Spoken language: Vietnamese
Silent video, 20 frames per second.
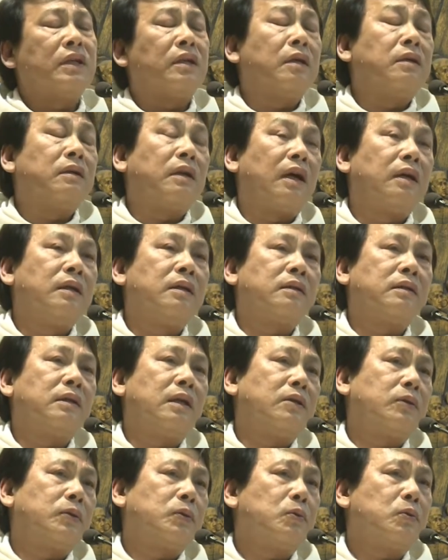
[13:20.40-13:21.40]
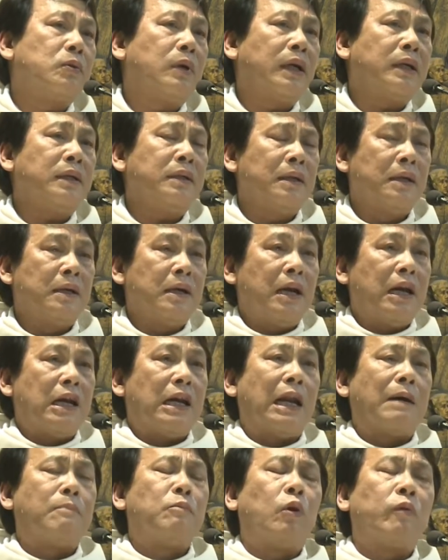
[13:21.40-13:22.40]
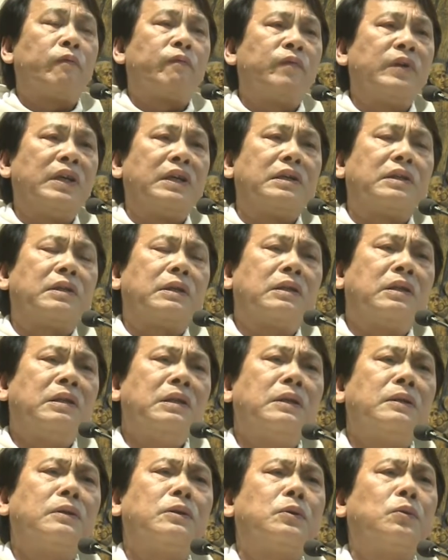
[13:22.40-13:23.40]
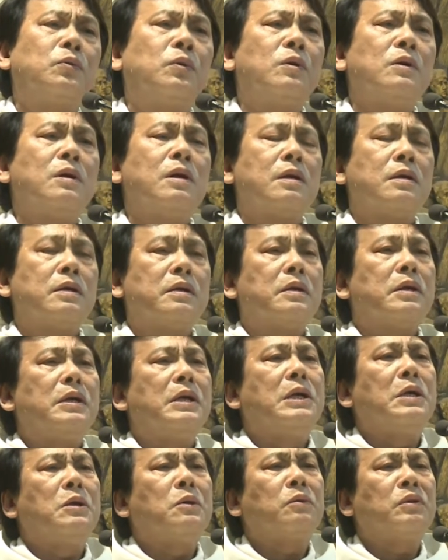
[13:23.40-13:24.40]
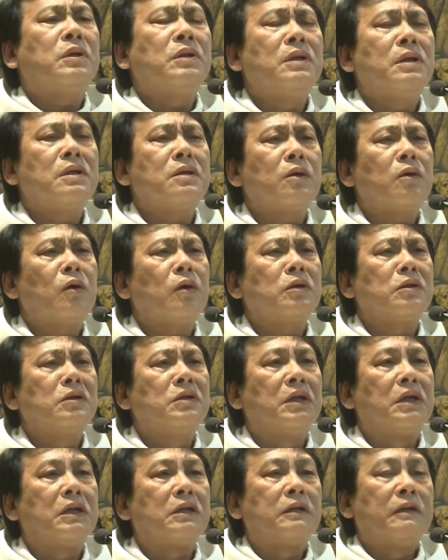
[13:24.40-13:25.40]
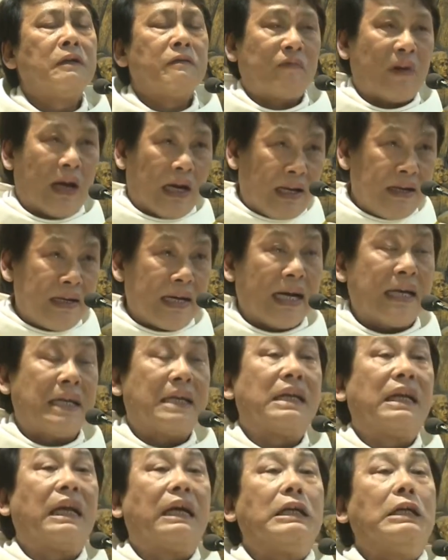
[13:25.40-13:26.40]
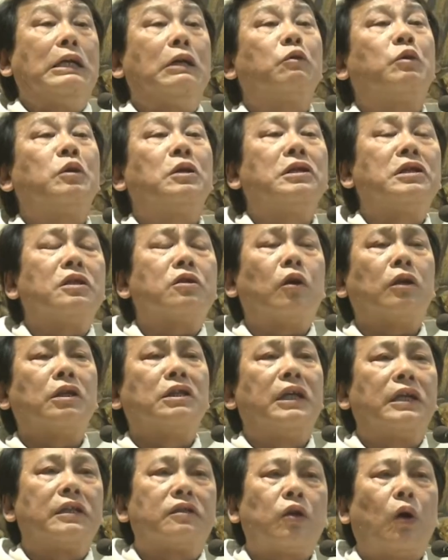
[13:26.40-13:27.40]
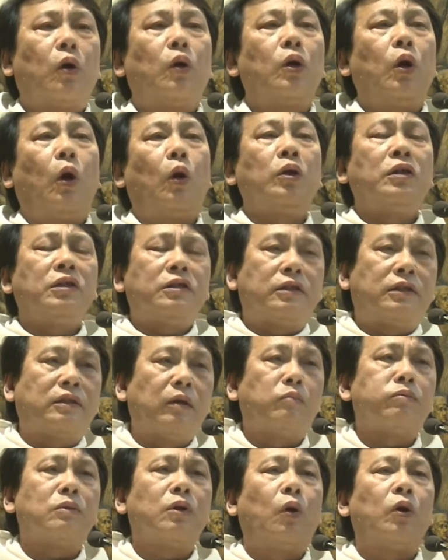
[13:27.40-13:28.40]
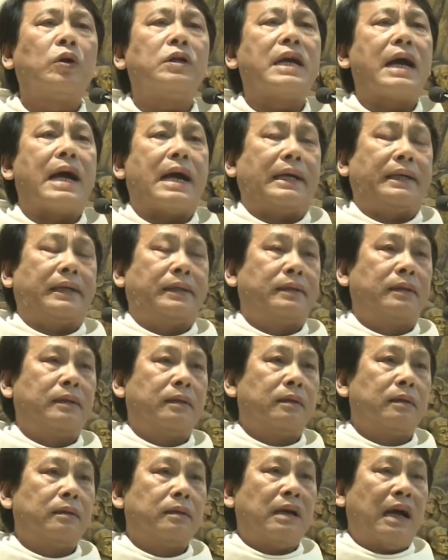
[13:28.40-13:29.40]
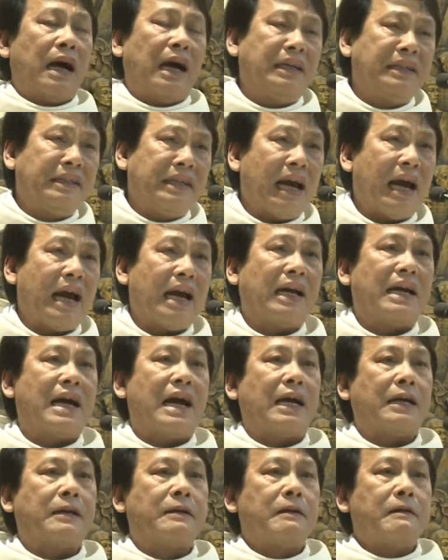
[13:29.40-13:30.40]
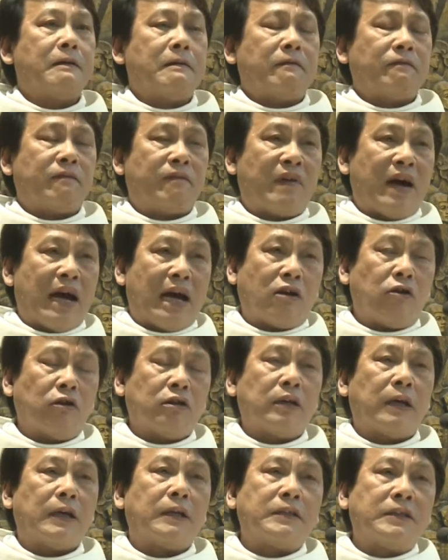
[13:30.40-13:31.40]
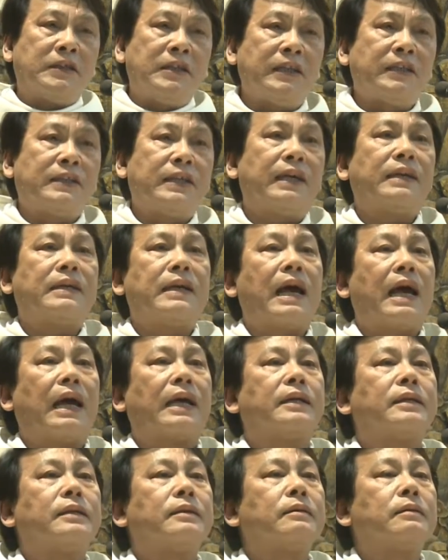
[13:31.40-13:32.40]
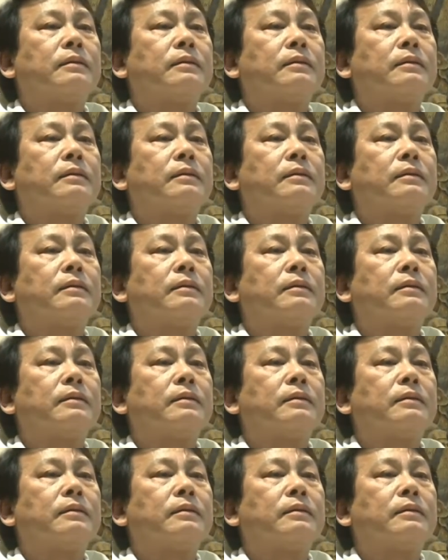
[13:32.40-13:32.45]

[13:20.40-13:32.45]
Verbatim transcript: trên thân thể Đức Giêsu đấy là một vị Thiên Chúa yêu thương con người và lần này là yêu thương những con người tội lỗi chống đối ngài hành hạ ngài và có thể giết chết ngài